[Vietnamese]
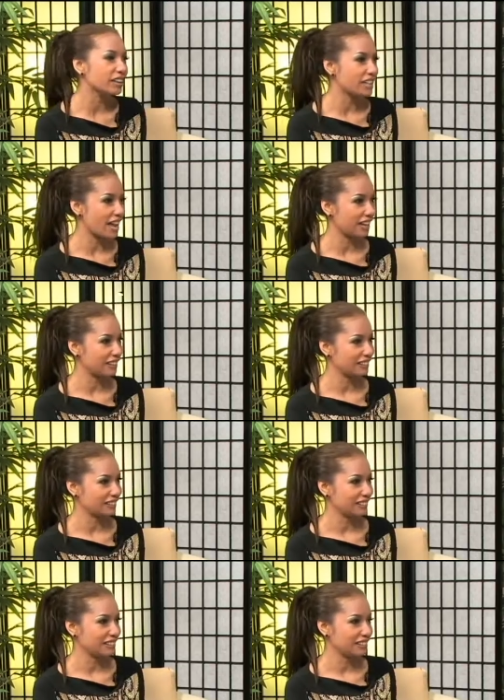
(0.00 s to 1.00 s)
nhạc right.
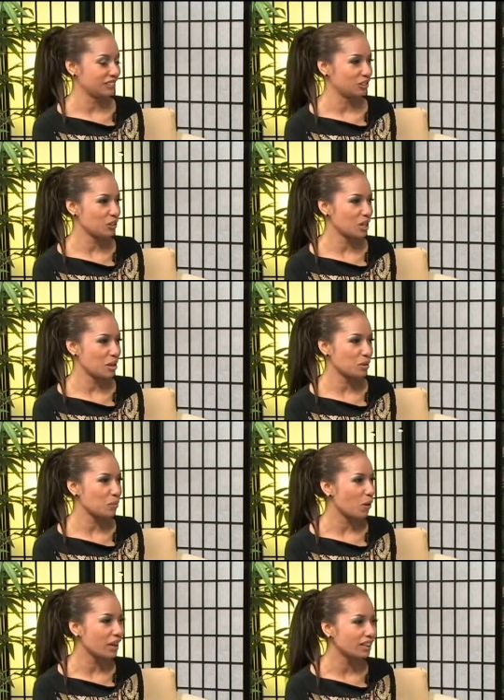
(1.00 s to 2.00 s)
Vâng cho nên em đã
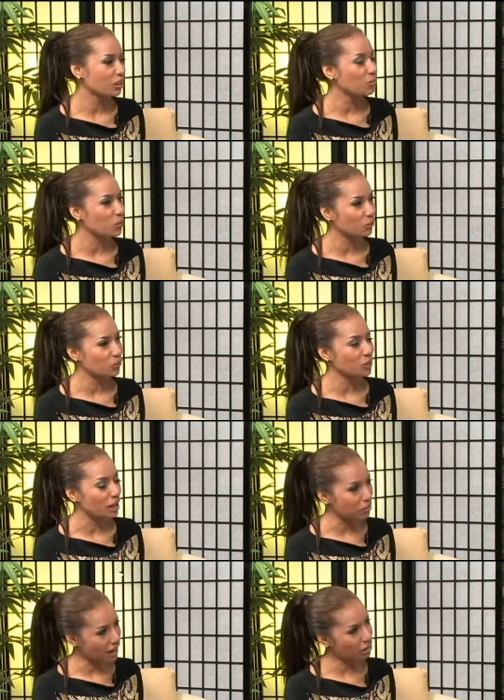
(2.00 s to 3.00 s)
bỏ hết tâm hồn vô để
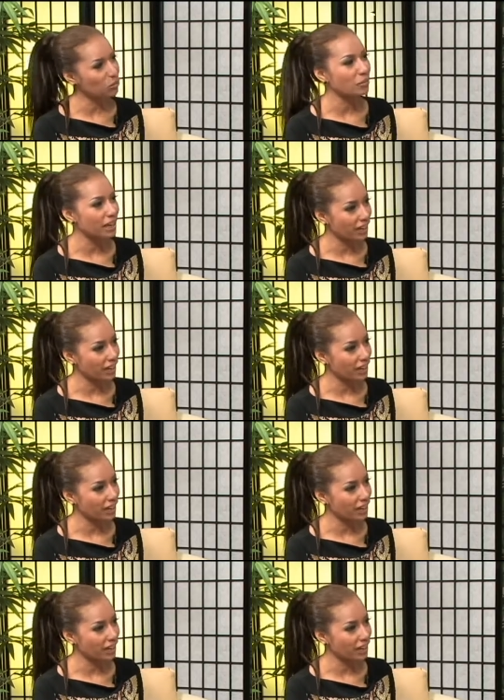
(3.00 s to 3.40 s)
em hát một bài hát